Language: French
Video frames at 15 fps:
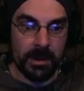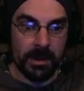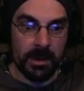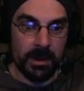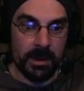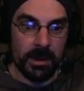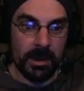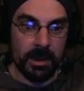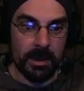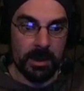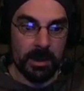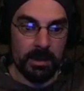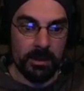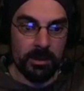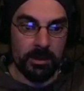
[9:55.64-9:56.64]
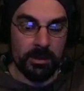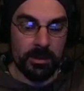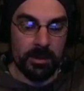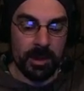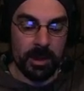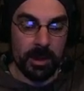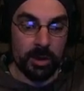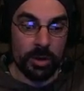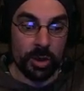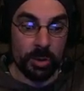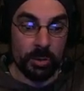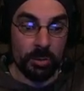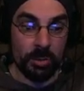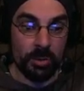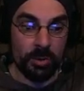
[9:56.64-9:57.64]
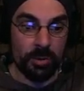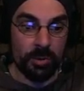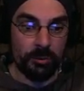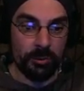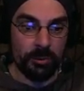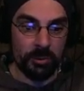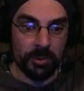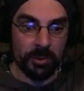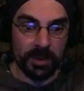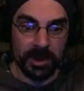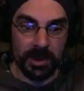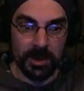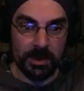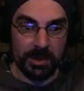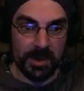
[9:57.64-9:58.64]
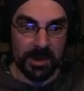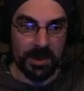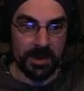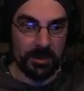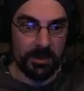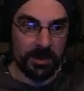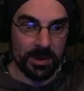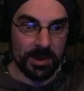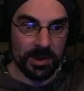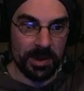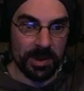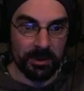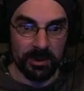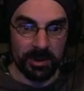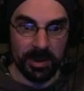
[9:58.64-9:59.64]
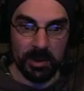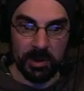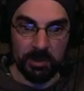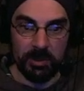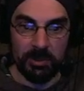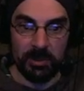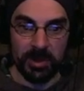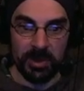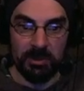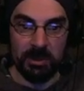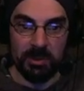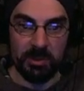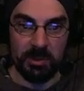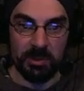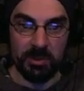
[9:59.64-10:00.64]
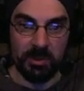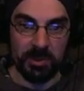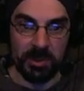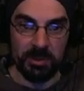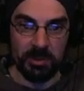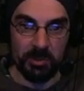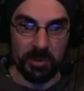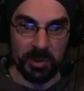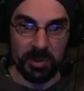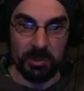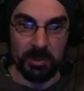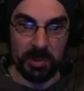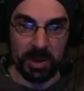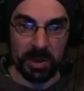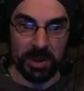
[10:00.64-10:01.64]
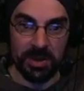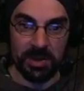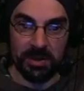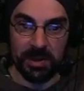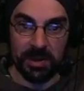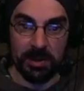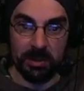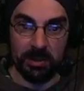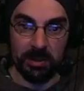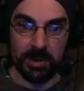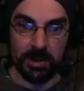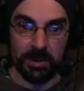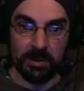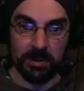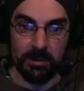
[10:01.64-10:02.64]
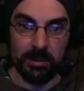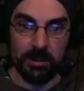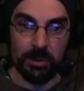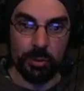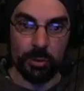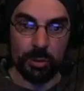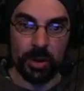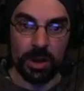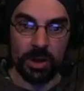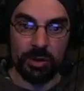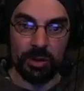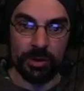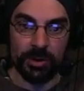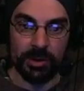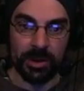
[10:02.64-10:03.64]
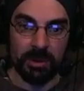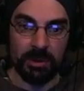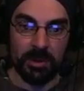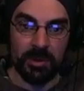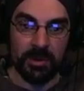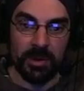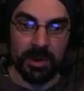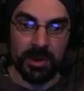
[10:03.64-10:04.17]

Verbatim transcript: Et euh, là, j'ai beau vous montrer comme ça des logiciels dans lesquels on peut faire les mêmes choses de manière numérique, il est hors de question que je lâche entièrement